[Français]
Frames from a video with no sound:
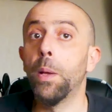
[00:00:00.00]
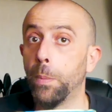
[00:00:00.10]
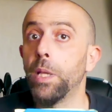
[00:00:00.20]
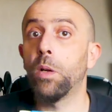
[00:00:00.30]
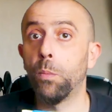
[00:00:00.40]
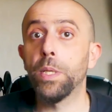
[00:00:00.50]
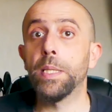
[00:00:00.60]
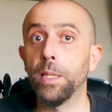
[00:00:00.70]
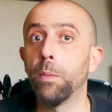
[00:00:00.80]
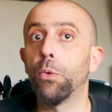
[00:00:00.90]
mais néanmoins
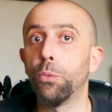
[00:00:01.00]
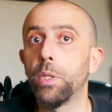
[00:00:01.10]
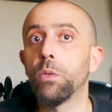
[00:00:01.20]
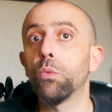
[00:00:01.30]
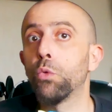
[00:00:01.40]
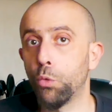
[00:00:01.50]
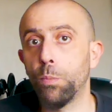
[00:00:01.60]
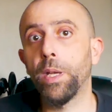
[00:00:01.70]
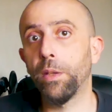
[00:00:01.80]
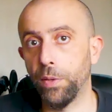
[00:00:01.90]
c'est des produits qui sont
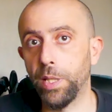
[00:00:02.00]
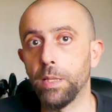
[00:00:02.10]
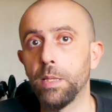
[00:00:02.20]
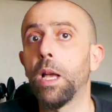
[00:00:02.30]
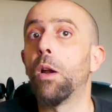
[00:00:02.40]
super efficaces.